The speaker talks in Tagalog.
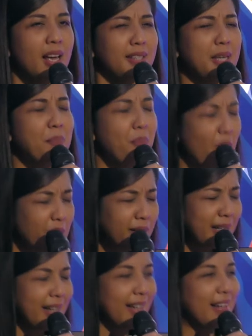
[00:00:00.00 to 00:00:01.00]
si boss
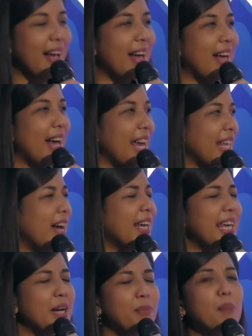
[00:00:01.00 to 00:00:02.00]
talaga ay ang
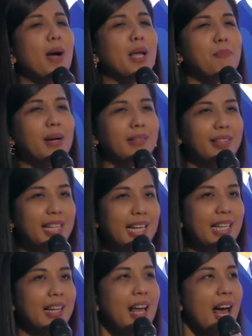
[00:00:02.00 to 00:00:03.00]
hirap na
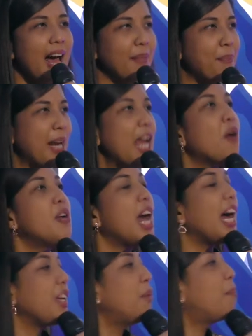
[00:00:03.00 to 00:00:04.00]
makipag-deal at pareho na
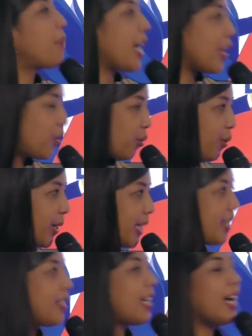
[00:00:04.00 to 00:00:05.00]
kayong
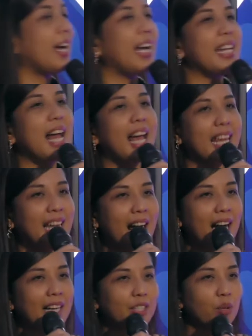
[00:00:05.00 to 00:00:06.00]
pressured sa
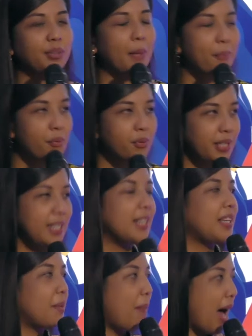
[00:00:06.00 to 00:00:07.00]
kinakailangan yung tapusin na
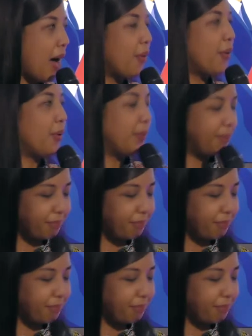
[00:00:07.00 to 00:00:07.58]
trabaho.